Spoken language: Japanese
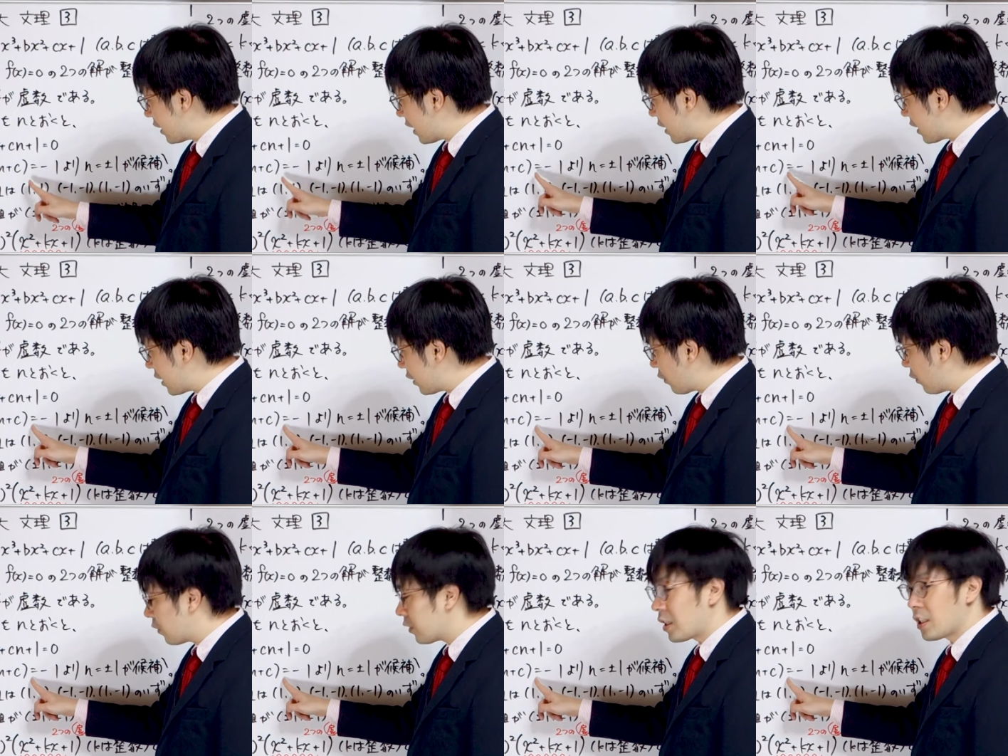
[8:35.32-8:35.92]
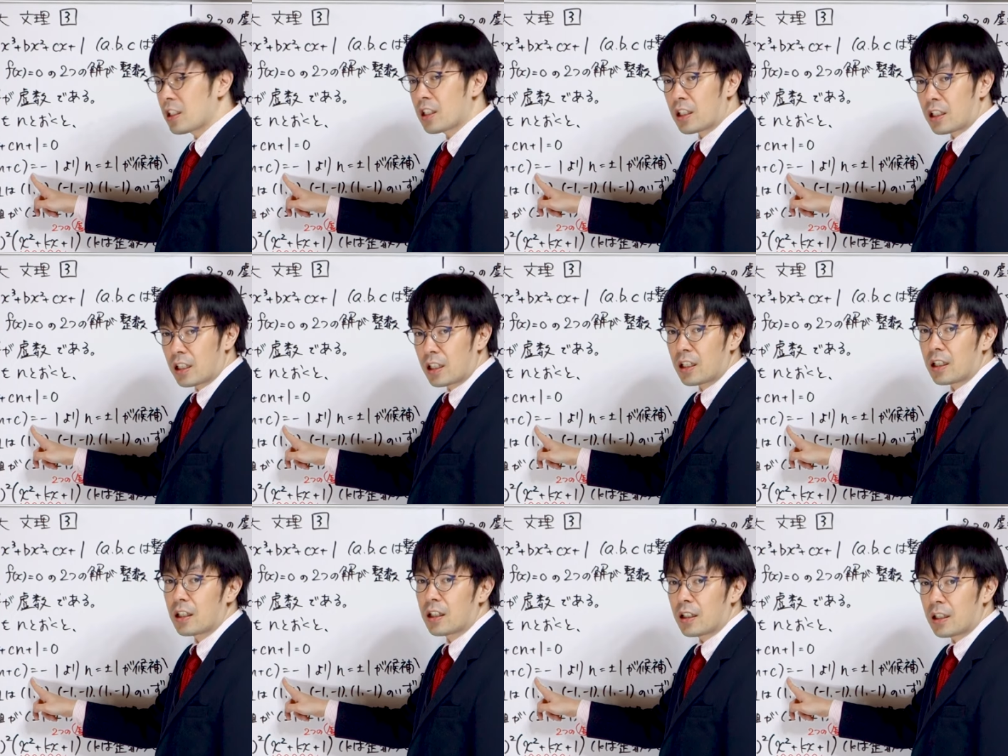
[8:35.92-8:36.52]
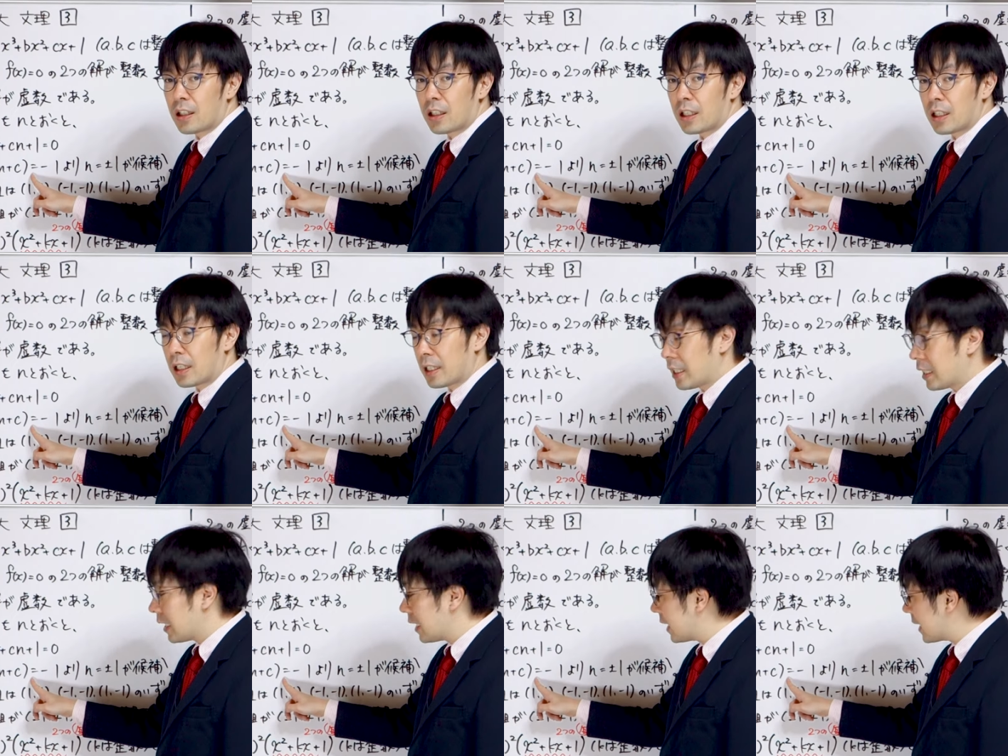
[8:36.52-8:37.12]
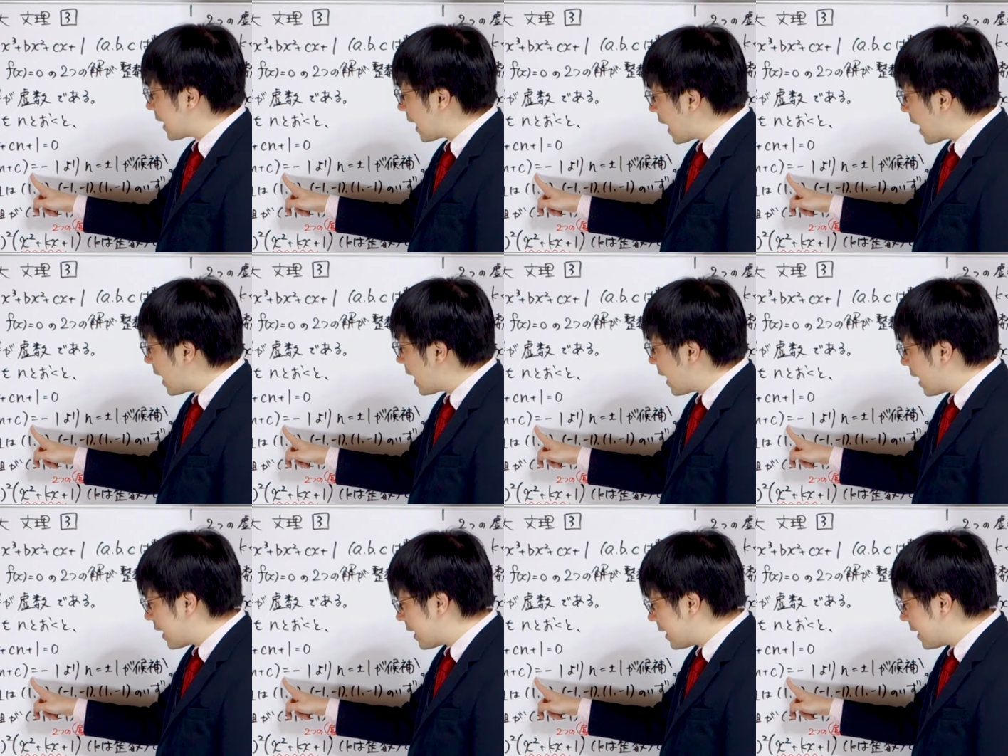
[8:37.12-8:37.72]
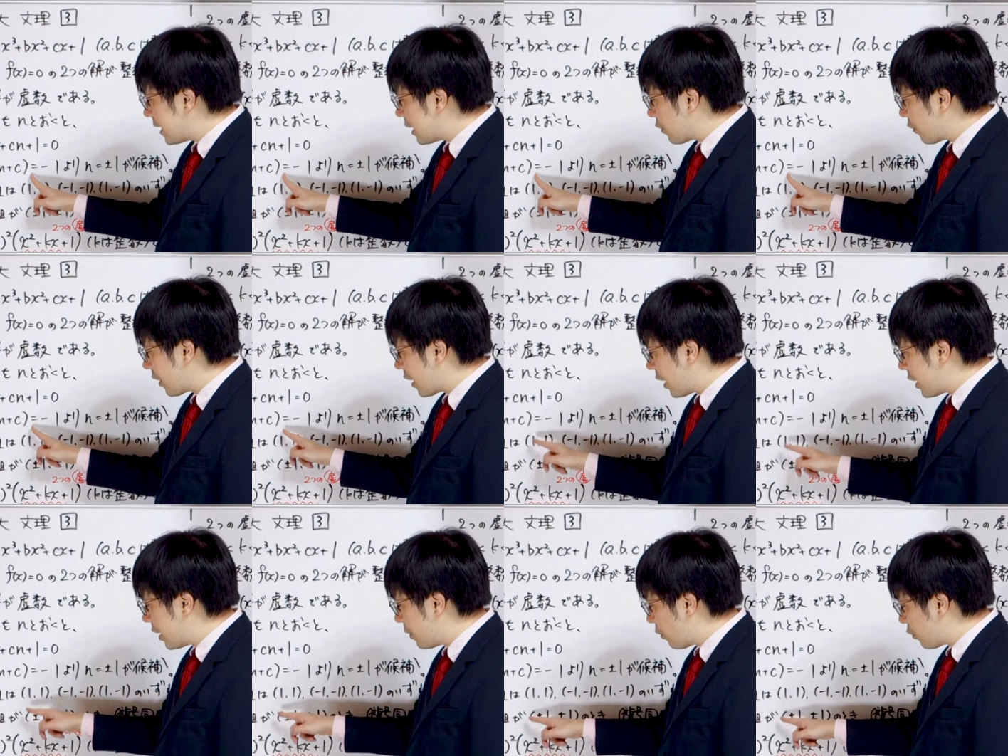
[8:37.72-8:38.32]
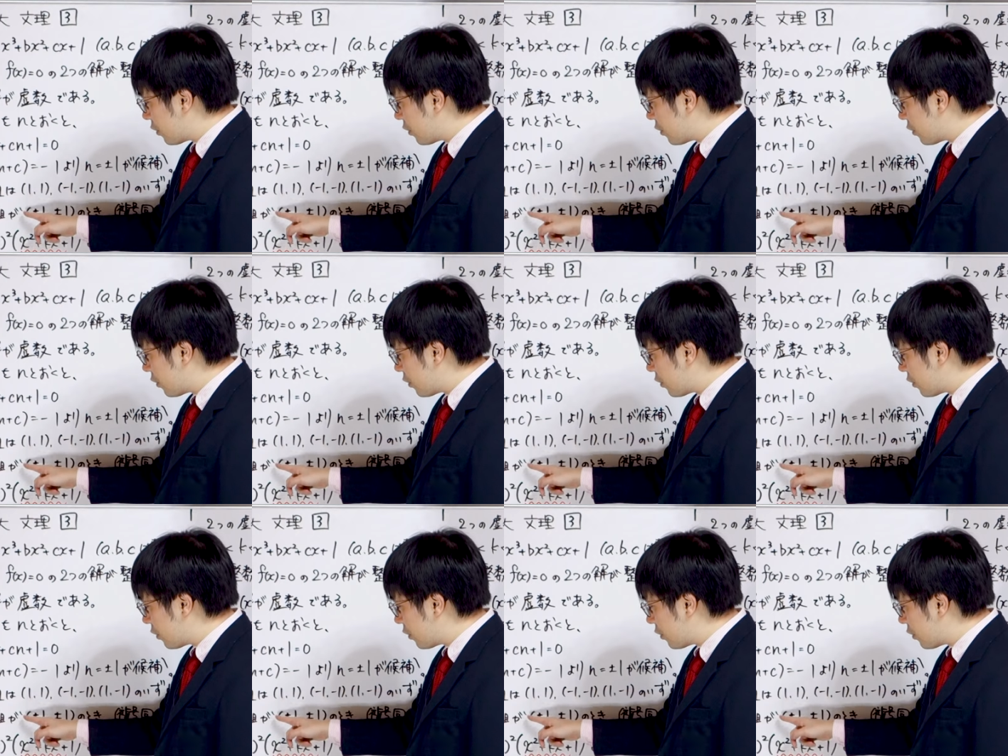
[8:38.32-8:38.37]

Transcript: 正式の方程式が1を解に